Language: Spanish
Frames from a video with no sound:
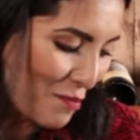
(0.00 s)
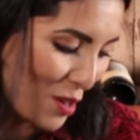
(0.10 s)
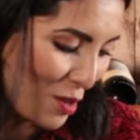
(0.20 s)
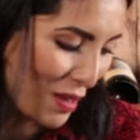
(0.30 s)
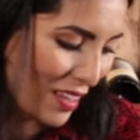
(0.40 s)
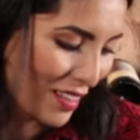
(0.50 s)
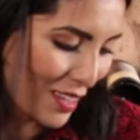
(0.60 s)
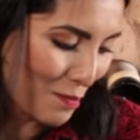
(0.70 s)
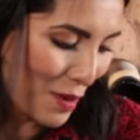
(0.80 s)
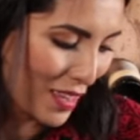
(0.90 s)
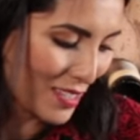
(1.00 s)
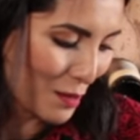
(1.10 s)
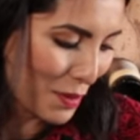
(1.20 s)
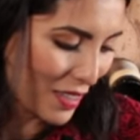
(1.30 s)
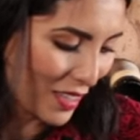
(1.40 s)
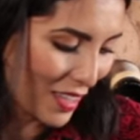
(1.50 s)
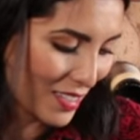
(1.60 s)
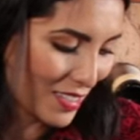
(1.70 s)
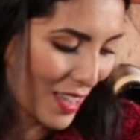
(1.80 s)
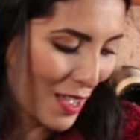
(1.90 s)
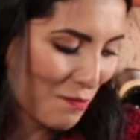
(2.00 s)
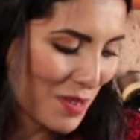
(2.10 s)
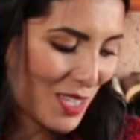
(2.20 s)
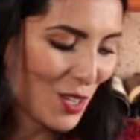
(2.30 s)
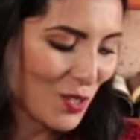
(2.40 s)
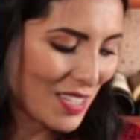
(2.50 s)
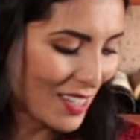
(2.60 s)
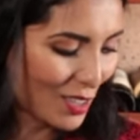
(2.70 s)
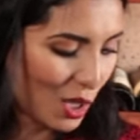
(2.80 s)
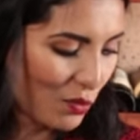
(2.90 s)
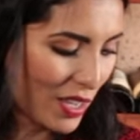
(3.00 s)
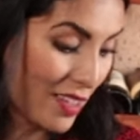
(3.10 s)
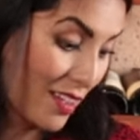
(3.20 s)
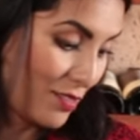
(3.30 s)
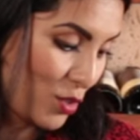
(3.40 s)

pero imagínate qué padre ser parte de esta misión científica.